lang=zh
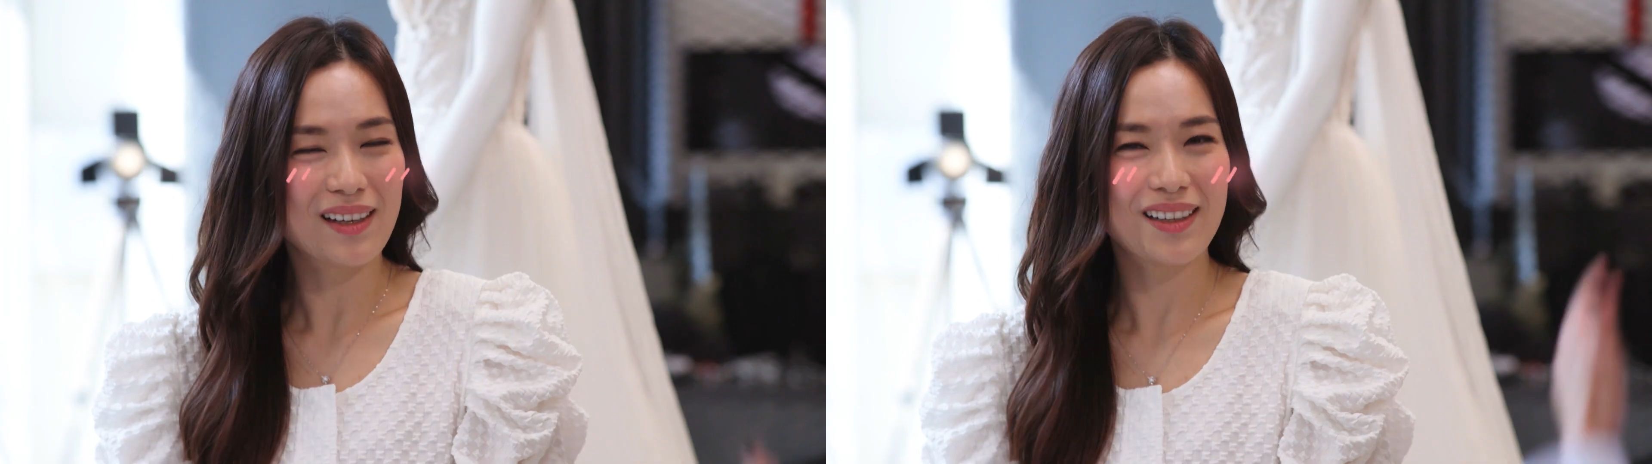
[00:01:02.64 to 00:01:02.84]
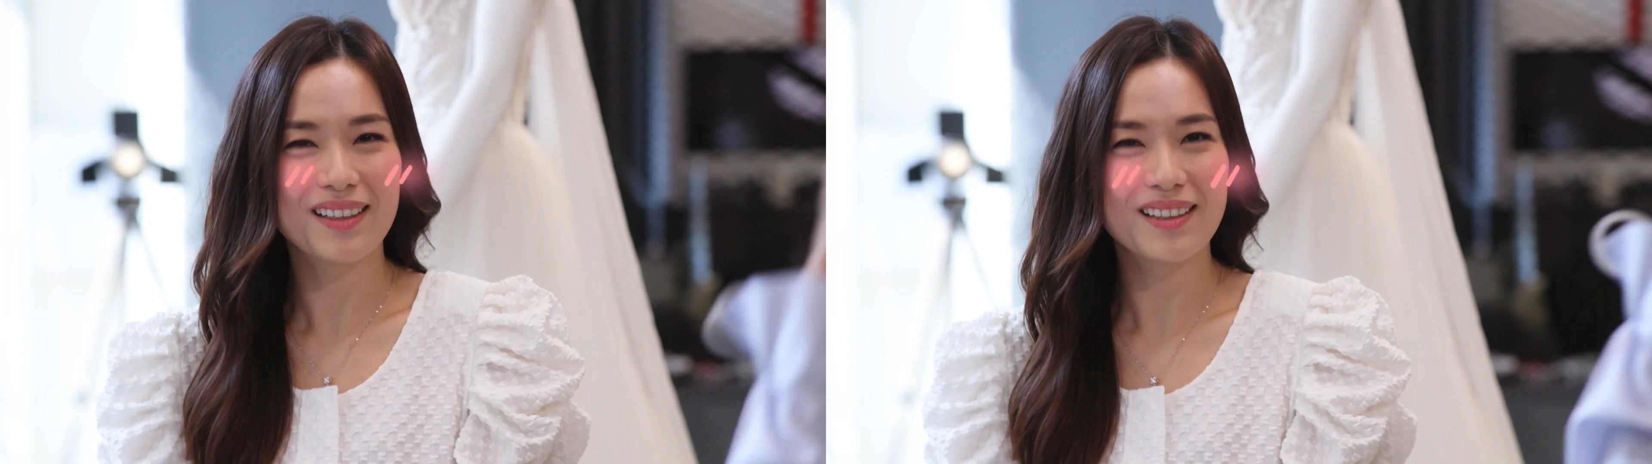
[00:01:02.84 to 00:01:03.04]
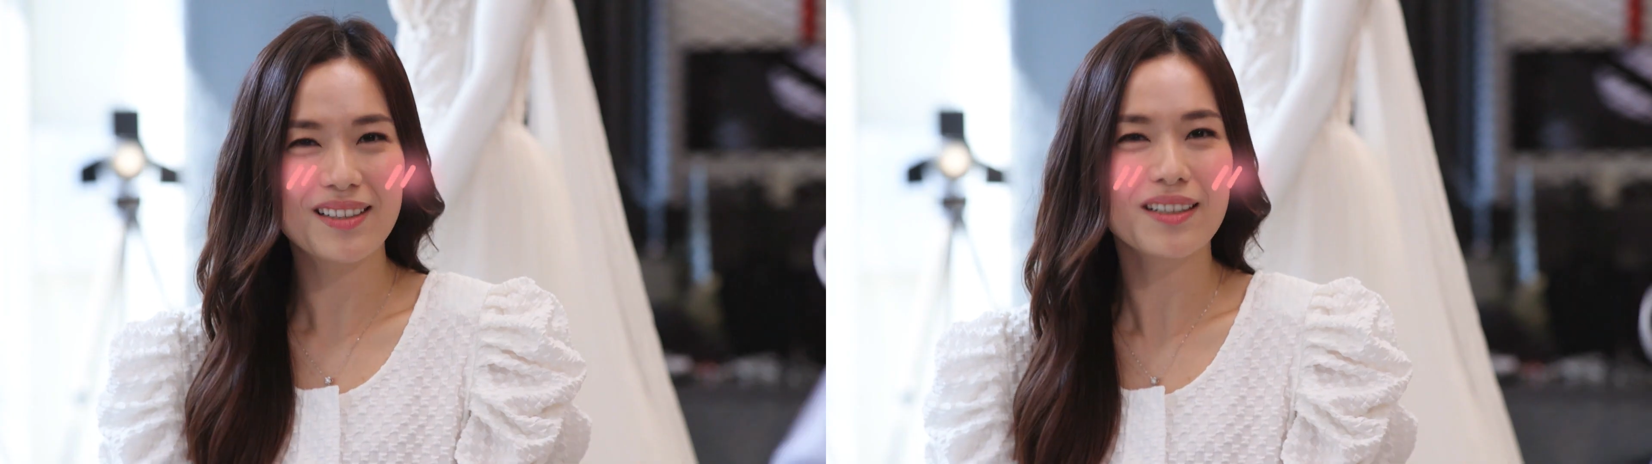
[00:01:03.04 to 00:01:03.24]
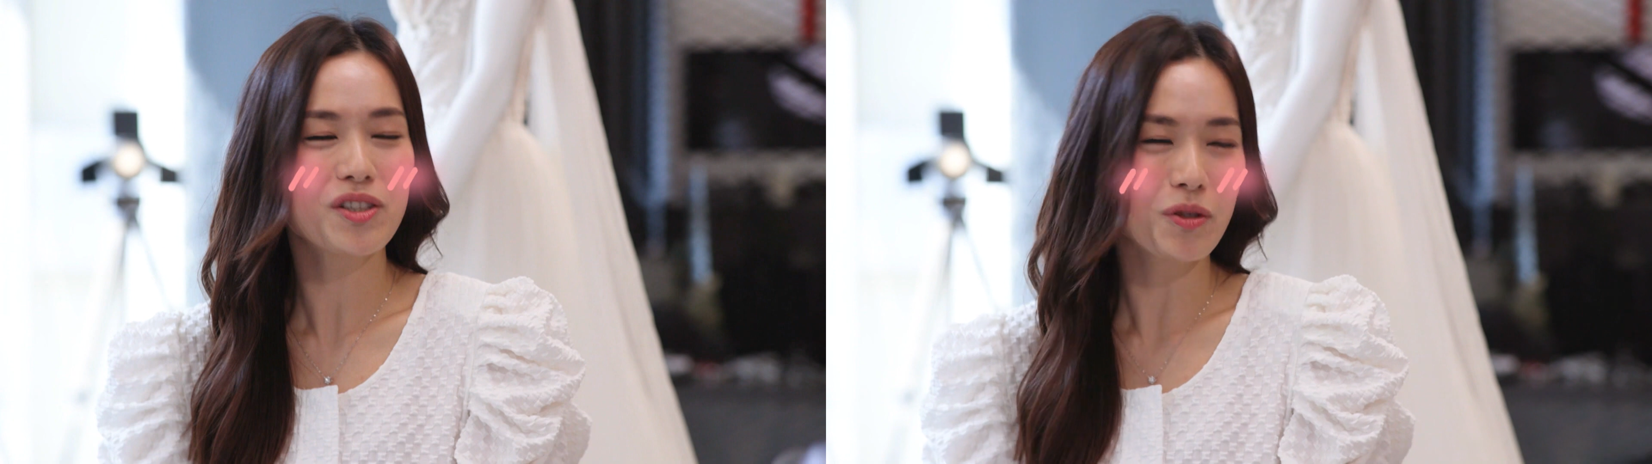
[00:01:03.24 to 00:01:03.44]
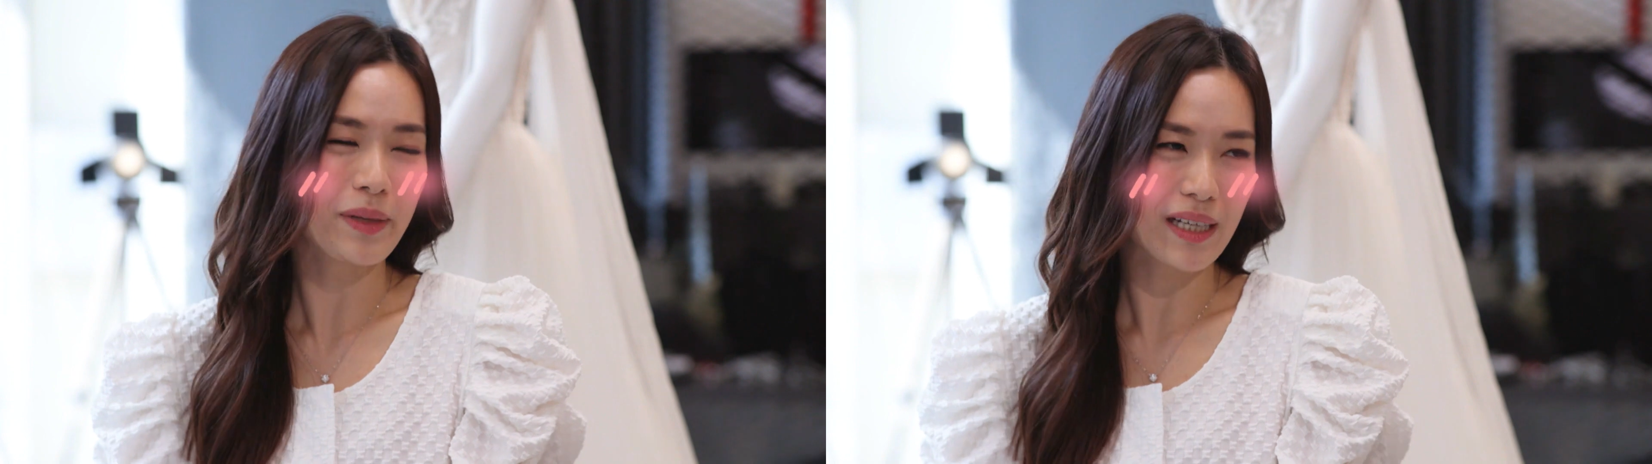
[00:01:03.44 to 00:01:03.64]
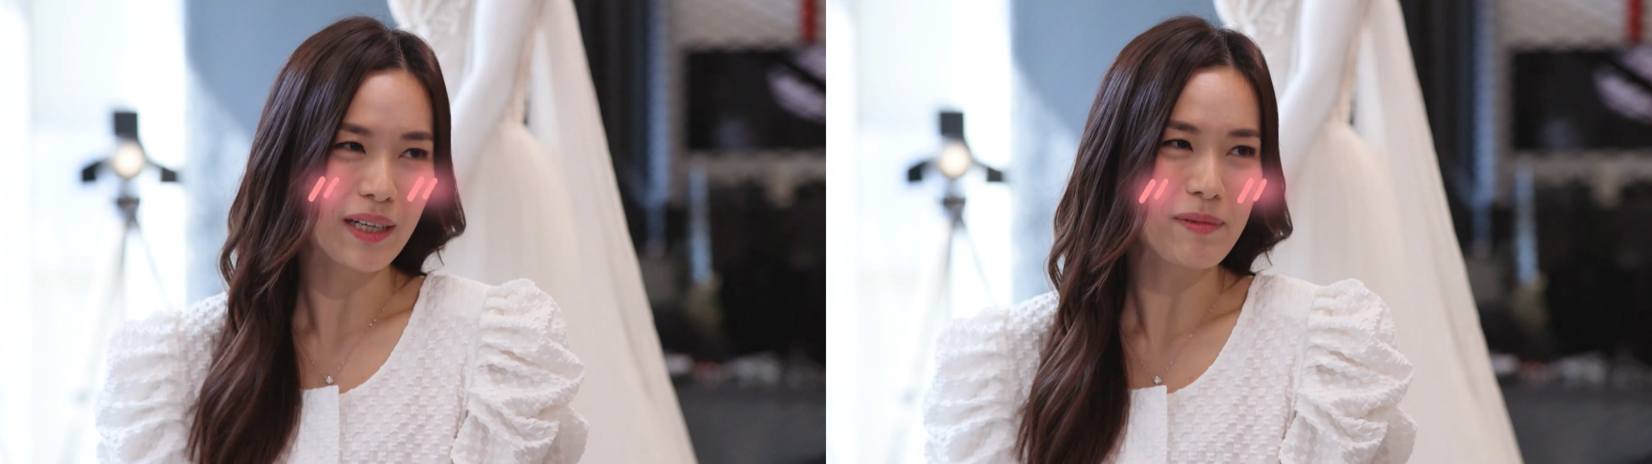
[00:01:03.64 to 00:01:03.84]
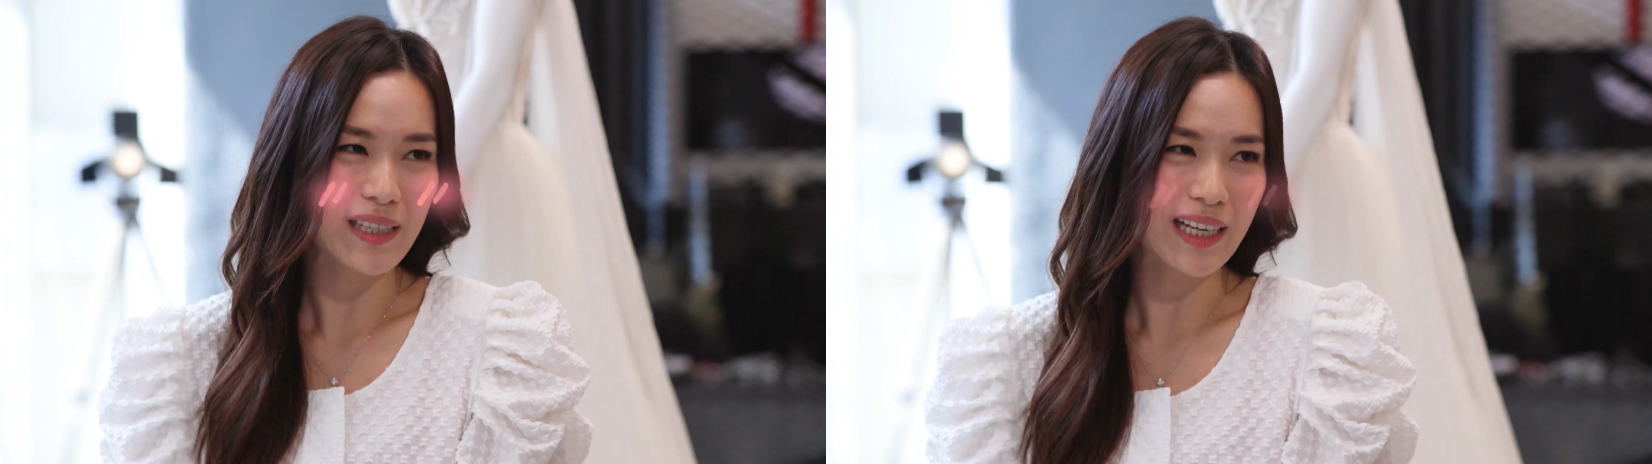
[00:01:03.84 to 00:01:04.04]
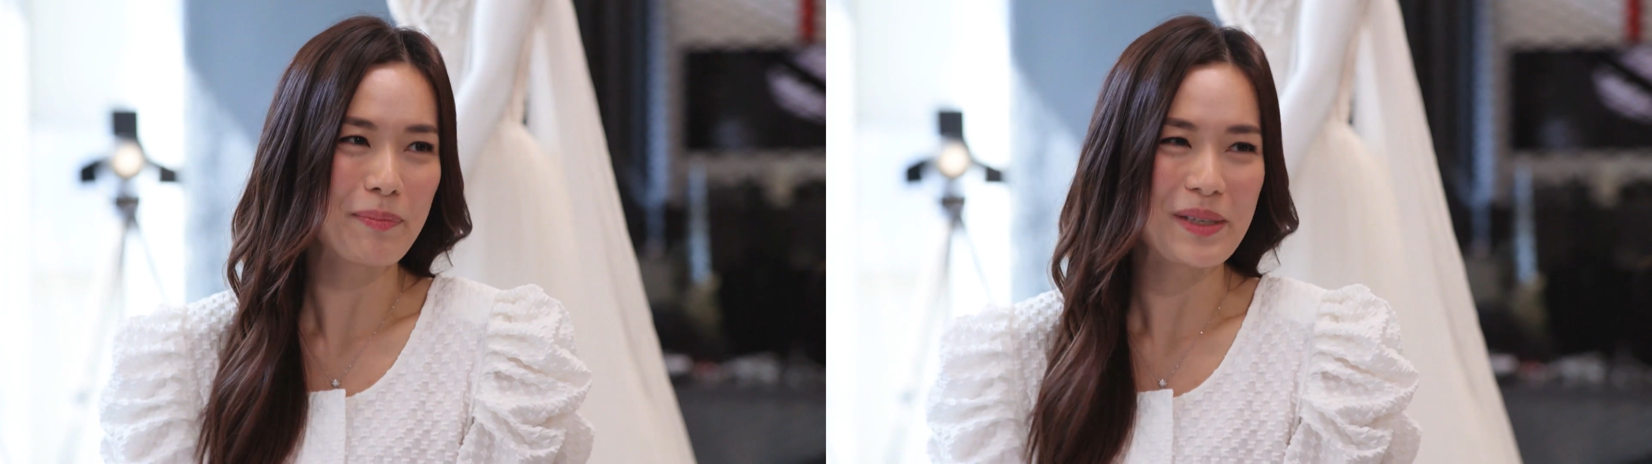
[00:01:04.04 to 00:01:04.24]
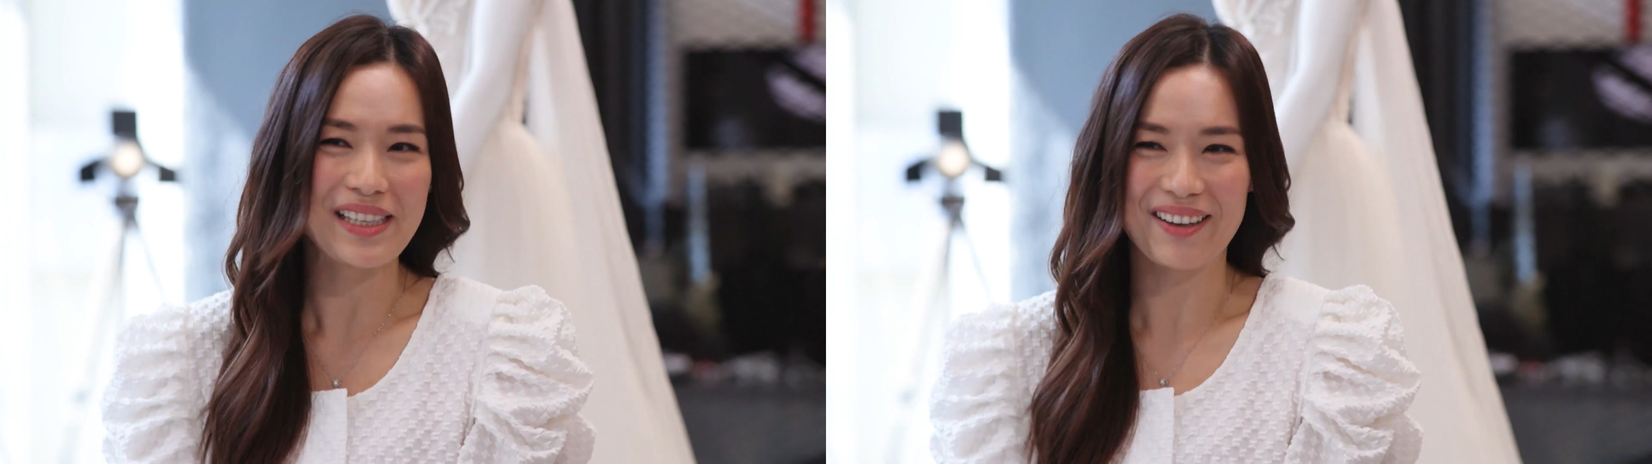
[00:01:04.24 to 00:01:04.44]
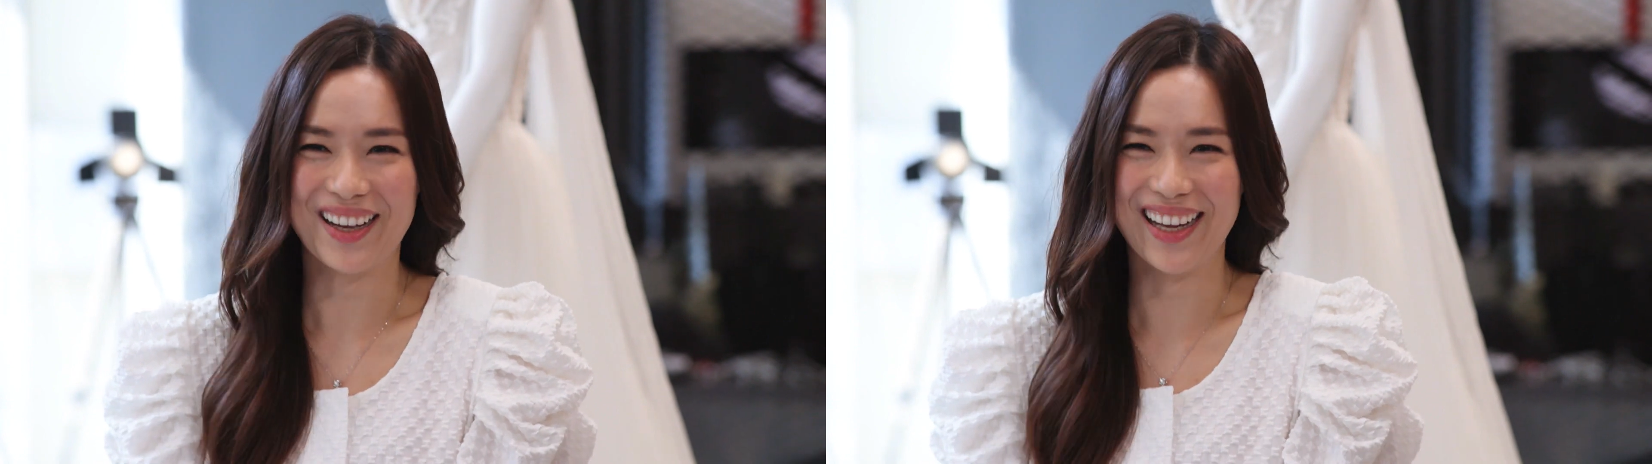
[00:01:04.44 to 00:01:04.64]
呃呃，这个就没那个那个必要。